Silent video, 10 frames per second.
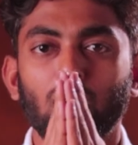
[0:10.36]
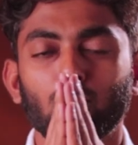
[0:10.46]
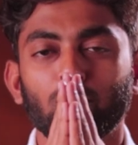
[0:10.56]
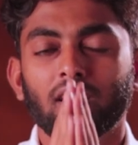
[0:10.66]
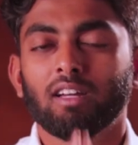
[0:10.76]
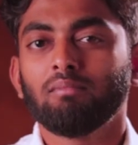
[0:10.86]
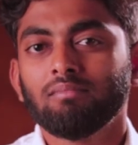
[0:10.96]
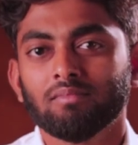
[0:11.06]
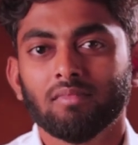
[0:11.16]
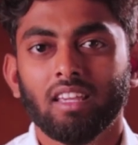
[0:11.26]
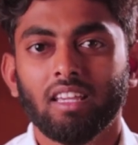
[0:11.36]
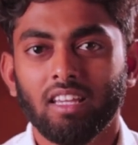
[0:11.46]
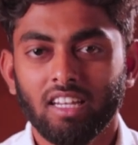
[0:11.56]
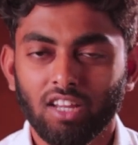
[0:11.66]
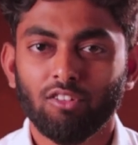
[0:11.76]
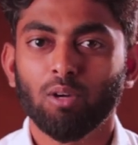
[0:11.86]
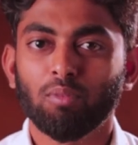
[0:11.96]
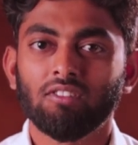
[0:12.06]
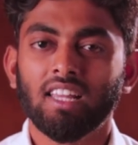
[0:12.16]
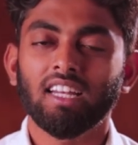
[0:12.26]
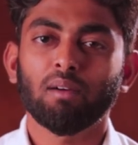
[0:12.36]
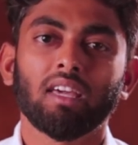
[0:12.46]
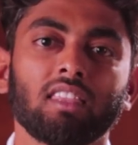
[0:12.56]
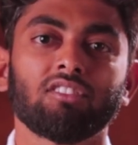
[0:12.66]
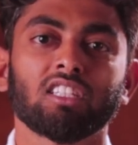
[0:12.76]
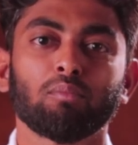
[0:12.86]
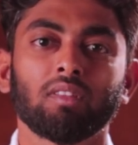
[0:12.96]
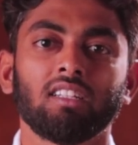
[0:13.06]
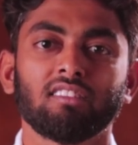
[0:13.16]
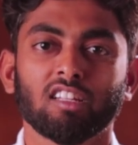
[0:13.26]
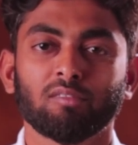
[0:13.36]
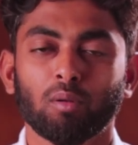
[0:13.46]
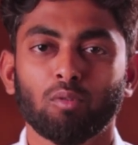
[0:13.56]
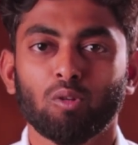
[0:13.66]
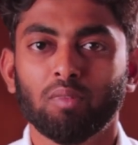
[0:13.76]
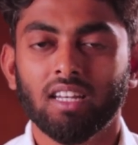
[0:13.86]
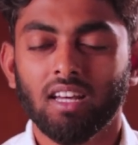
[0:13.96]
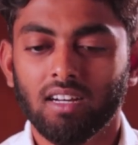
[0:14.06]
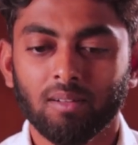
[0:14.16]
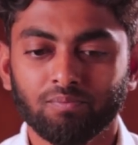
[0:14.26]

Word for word: எல்லோருக்கும் வணக்கம் இன்றைய வீடியோ பதிவில் நம்ம எந்த விஷயத்தை பற்றி டிஸ்கஸ் பண்ண போகிறோம் அப்படின்னா